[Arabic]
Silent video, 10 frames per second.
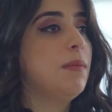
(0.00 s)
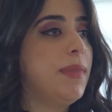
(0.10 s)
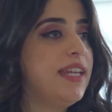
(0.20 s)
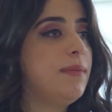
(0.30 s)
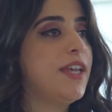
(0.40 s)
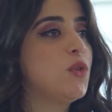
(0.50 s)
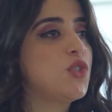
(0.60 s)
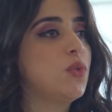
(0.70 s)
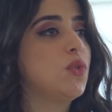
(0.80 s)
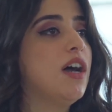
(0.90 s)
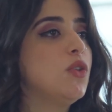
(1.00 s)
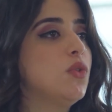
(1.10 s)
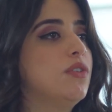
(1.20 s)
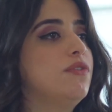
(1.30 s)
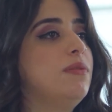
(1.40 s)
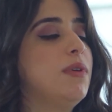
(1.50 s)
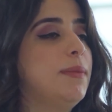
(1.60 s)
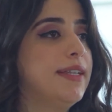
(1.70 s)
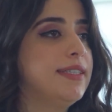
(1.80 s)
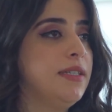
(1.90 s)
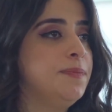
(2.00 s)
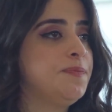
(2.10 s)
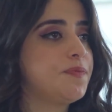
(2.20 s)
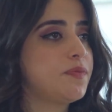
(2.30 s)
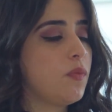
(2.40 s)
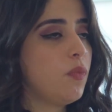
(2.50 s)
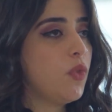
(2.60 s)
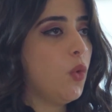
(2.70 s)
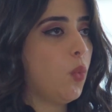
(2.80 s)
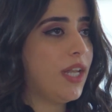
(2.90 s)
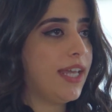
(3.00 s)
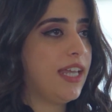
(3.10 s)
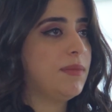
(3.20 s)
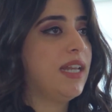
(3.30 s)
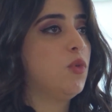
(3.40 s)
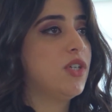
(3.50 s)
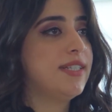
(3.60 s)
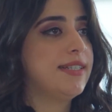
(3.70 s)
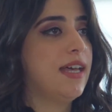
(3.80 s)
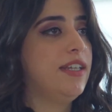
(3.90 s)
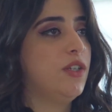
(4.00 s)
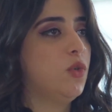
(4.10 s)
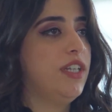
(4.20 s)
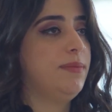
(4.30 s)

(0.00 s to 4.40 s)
بينما يوجد تقاطع في المبادئ والقيم المؤسسة لكل